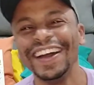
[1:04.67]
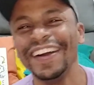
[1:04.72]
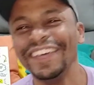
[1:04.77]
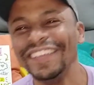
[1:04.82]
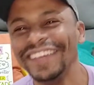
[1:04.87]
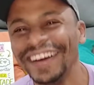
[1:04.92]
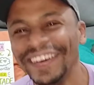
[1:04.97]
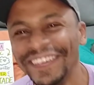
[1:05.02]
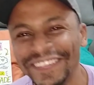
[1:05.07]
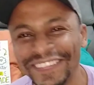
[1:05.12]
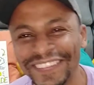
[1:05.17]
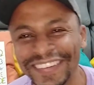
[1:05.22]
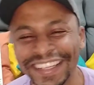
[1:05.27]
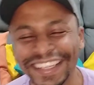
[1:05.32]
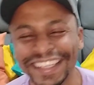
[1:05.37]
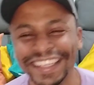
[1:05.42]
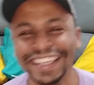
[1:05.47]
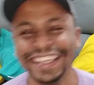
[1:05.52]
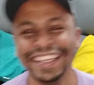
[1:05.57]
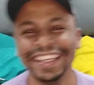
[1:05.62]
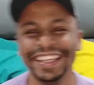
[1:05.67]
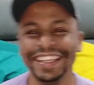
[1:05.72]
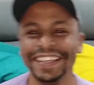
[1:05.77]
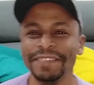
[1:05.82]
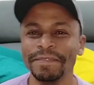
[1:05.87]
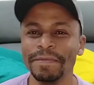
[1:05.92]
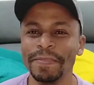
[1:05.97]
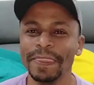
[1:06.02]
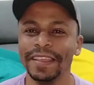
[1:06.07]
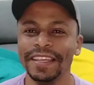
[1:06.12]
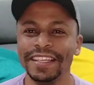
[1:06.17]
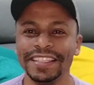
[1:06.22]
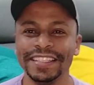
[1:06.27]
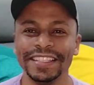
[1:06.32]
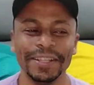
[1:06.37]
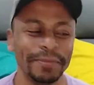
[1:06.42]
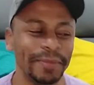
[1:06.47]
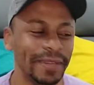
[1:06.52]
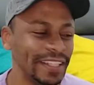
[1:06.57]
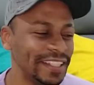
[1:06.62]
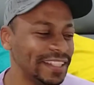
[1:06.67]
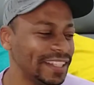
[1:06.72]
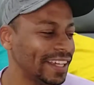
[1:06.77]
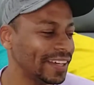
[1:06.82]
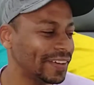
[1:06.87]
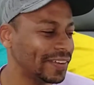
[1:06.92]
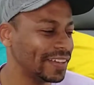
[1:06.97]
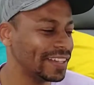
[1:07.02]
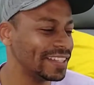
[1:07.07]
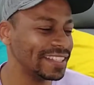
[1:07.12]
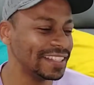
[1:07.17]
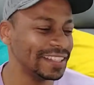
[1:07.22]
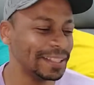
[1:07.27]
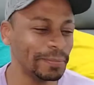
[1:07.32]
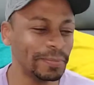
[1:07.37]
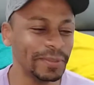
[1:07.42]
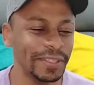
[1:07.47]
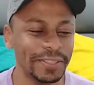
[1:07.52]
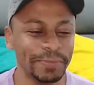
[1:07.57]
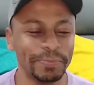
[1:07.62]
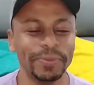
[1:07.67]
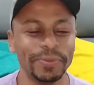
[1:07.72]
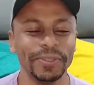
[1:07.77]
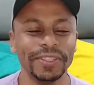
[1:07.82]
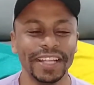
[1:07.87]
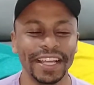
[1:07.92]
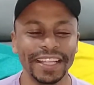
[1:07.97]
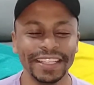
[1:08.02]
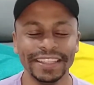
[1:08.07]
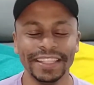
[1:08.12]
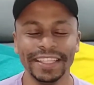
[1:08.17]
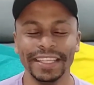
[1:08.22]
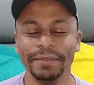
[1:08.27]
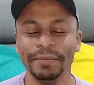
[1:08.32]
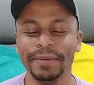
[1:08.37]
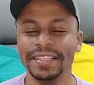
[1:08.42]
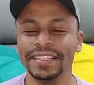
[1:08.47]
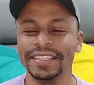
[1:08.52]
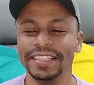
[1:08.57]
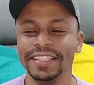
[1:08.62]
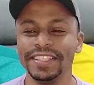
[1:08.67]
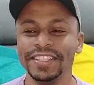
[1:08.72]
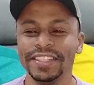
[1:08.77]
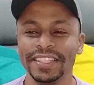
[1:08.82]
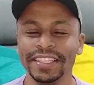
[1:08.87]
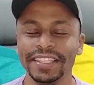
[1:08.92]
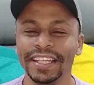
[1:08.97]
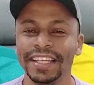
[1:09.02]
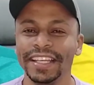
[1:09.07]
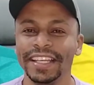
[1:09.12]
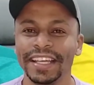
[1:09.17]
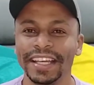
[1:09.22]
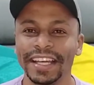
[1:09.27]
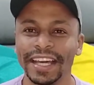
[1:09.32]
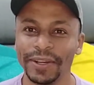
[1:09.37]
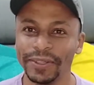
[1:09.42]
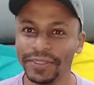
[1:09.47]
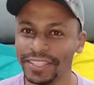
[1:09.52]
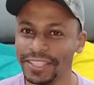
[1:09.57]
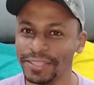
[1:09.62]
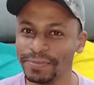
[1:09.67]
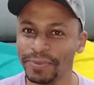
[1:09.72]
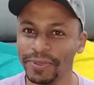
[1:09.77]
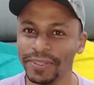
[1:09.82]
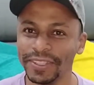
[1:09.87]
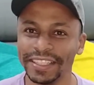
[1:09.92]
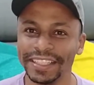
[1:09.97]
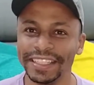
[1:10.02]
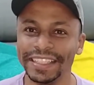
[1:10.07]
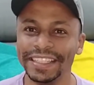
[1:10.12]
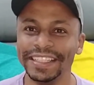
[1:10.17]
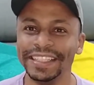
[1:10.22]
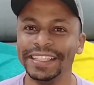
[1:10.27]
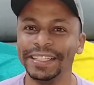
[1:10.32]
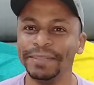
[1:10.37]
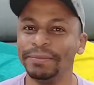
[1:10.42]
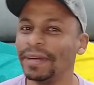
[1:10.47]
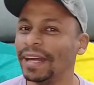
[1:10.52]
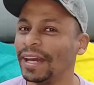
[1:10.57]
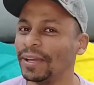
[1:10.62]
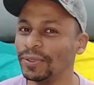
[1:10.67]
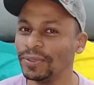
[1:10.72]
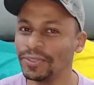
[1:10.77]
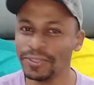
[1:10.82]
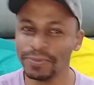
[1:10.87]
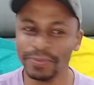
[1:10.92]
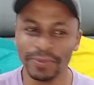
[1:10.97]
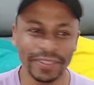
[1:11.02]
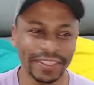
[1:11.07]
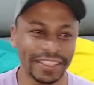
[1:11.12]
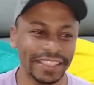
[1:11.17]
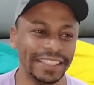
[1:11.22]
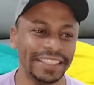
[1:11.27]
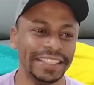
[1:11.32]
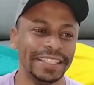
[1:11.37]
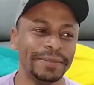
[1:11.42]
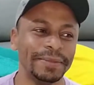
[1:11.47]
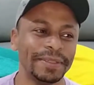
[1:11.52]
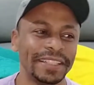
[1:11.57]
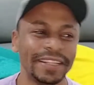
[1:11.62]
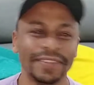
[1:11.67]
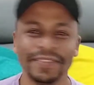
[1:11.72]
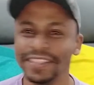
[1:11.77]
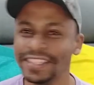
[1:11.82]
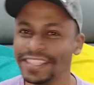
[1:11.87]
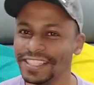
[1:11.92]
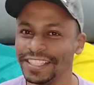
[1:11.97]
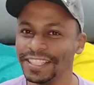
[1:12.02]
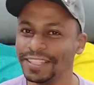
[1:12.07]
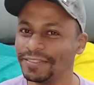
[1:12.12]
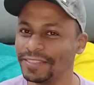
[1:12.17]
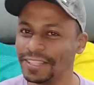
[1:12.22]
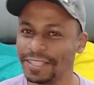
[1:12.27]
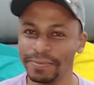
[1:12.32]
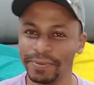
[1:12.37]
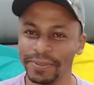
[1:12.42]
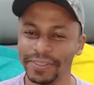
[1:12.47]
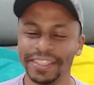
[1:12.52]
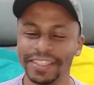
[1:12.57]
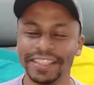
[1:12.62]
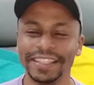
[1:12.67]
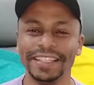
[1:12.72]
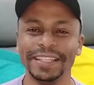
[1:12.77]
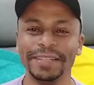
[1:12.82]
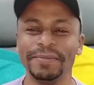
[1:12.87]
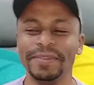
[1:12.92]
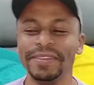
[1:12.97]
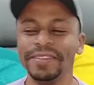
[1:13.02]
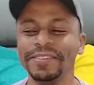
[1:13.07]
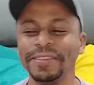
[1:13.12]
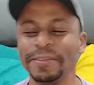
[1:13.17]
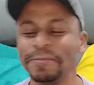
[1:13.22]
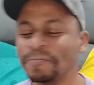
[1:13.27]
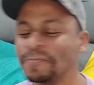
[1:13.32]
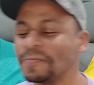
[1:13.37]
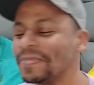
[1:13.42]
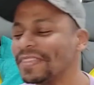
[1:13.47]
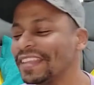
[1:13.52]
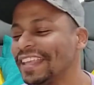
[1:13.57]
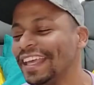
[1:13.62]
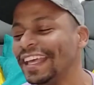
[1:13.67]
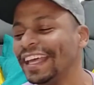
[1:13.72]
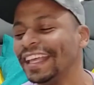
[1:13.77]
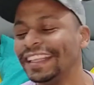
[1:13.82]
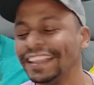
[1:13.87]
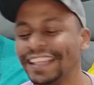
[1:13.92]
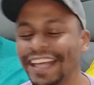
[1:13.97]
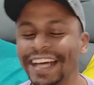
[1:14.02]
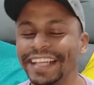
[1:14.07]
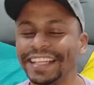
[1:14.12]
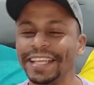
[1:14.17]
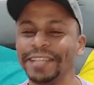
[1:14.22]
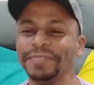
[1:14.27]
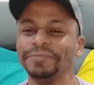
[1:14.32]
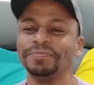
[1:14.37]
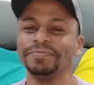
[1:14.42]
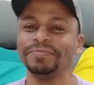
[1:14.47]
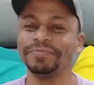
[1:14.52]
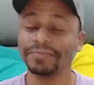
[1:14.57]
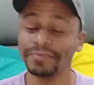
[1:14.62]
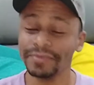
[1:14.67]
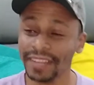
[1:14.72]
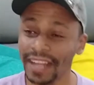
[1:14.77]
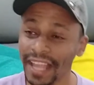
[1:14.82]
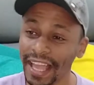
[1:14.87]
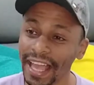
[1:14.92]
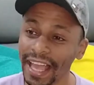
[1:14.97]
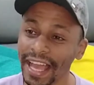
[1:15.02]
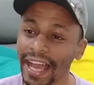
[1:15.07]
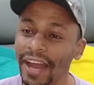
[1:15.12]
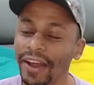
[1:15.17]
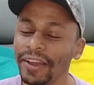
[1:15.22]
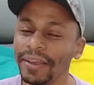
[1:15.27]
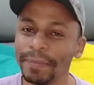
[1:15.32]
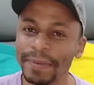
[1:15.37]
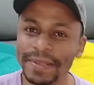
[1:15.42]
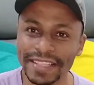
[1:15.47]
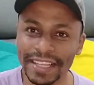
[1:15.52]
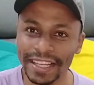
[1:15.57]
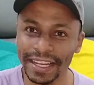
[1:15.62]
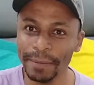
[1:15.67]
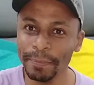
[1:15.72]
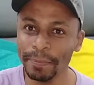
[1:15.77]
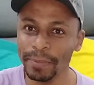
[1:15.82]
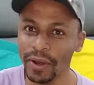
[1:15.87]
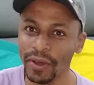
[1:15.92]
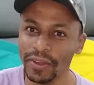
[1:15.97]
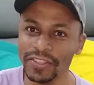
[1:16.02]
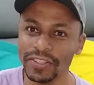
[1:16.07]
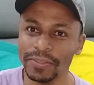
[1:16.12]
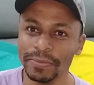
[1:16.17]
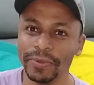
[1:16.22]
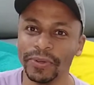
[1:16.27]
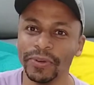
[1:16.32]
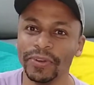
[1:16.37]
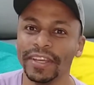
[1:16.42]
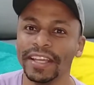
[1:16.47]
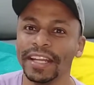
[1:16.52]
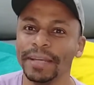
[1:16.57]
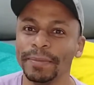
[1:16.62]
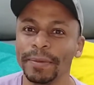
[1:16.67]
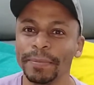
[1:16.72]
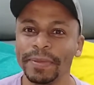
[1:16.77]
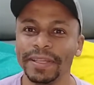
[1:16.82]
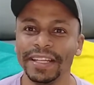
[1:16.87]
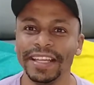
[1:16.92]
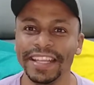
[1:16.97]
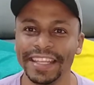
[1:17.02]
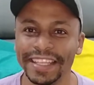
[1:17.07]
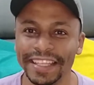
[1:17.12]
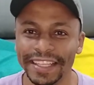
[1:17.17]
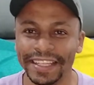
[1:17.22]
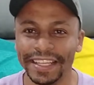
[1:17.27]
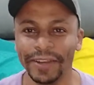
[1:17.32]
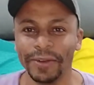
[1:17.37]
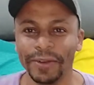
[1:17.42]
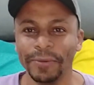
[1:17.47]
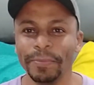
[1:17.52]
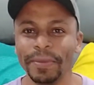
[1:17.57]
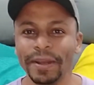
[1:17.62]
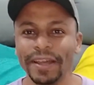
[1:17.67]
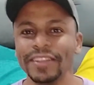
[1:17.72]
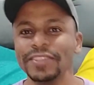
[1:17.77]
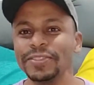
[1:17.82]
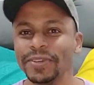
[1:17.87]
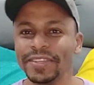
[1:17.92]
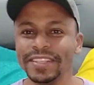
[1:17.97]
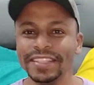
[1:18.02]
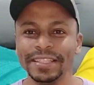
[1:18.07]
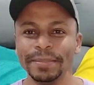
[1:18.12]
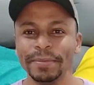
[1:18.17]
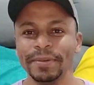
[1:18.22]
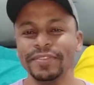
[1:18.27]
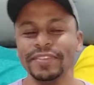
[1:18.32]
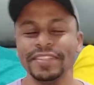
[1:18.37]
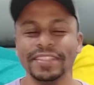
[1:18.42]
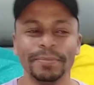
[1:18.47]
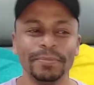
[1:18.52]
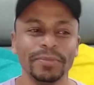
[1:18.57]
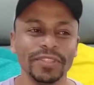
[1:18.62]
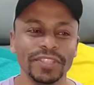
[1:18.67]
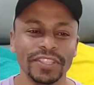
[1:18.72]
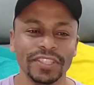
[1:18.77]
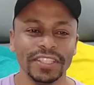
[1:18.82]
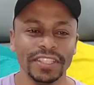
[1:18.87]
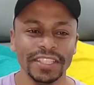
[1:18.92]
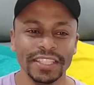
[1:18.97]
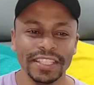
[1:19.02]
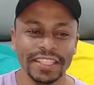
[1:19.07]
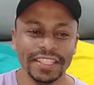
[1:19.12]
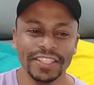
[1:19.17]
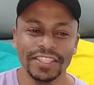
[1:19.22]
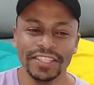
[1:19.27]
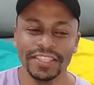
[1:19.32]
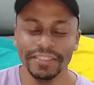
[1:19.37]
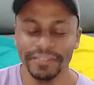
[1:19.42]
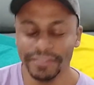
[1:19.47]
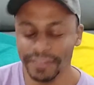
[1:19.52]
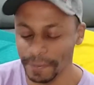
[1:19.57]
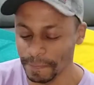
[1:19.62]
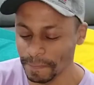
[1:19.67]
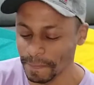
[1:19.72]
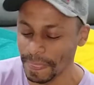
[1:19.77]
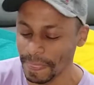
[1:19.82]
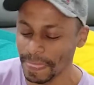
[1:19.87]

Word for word: é uma rua que geralmente ela é conhecida por lá ter bastante garota de programa, garota de programa, travesti que faz programa, enfim. Tá, né? Aí ia passar lá próximo, que eu ia na papelaria, né? Comprar umas coisinhas para fazer post-it, enfim.